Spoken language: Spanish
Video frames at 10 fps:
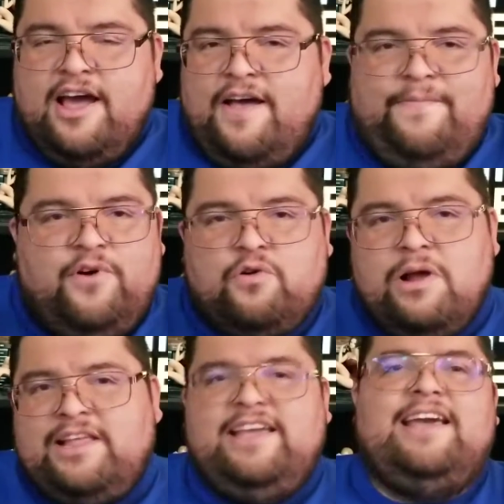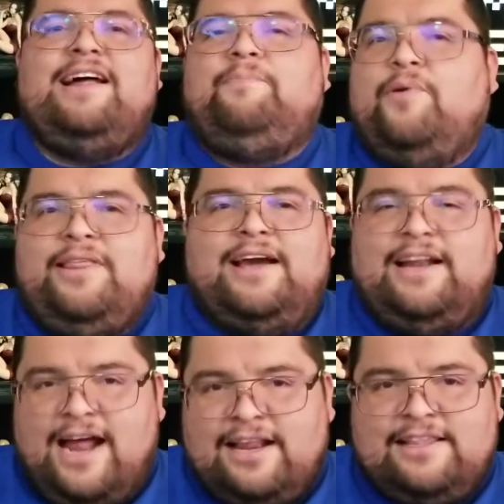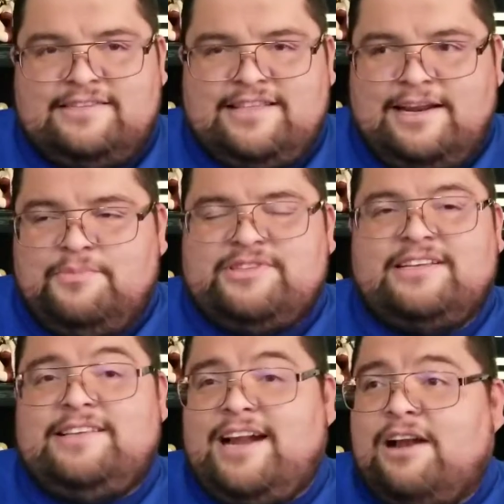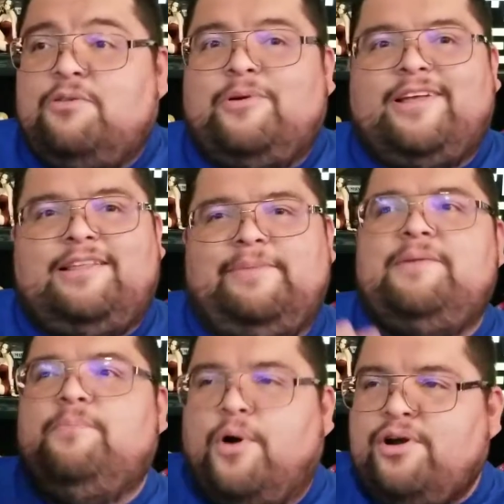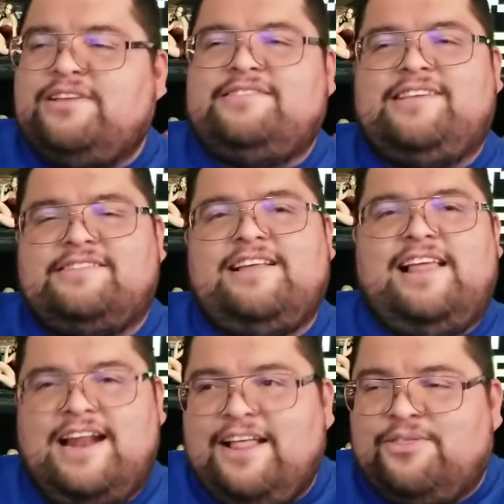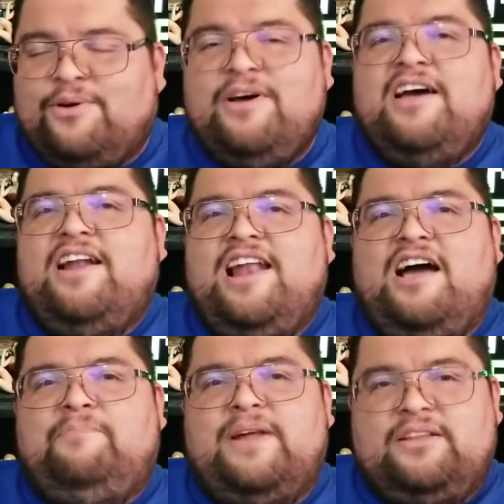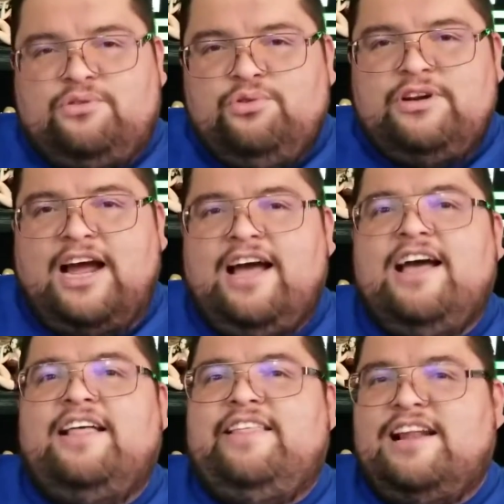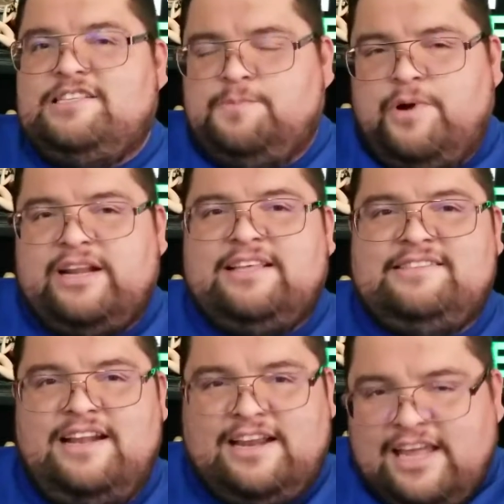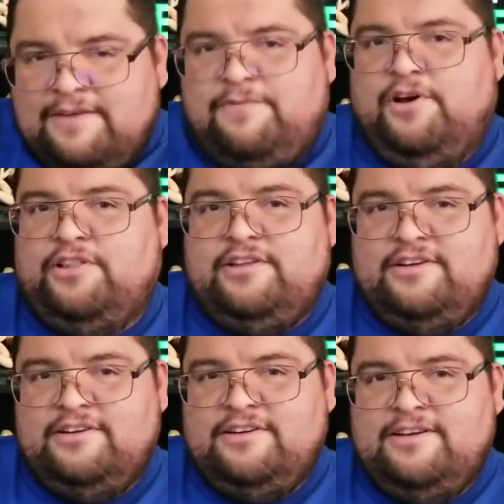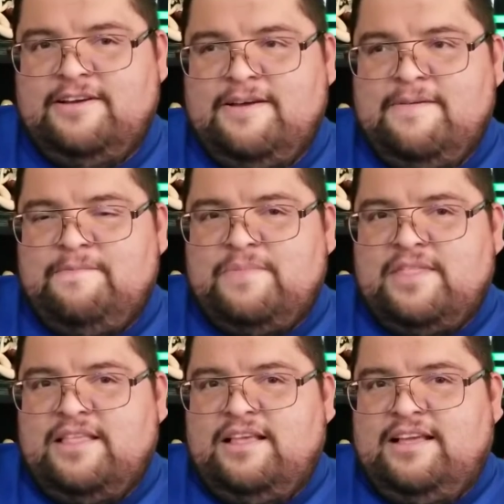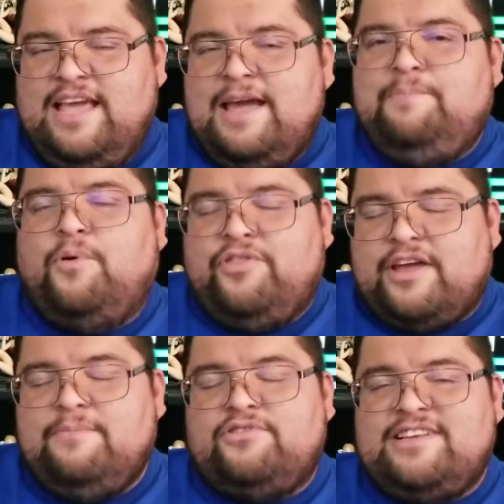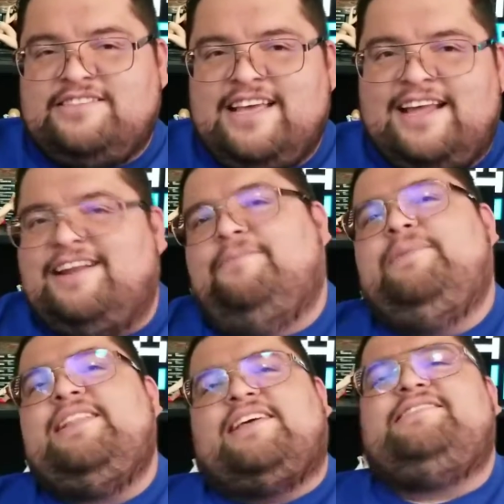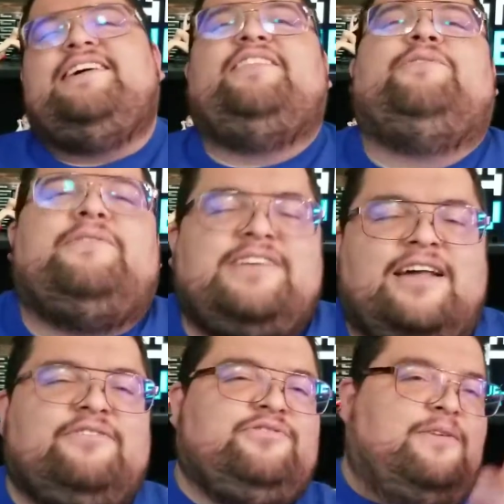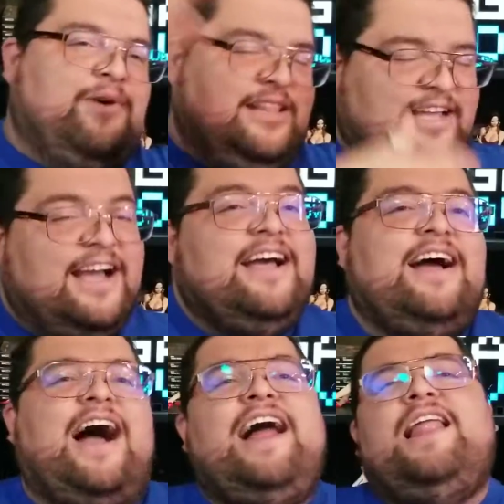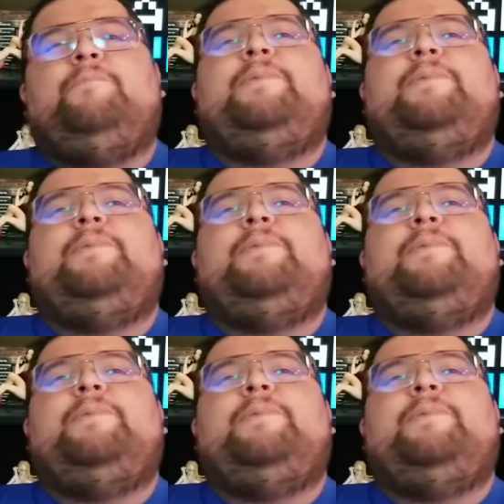no cualquiera puede ganarles. Tenemos que hacer algo porque también Morris está acelerando la apertura de las puertas del Keyflot qué podremos hacer. Mientras tanto, vamos a darnos una vuelta a la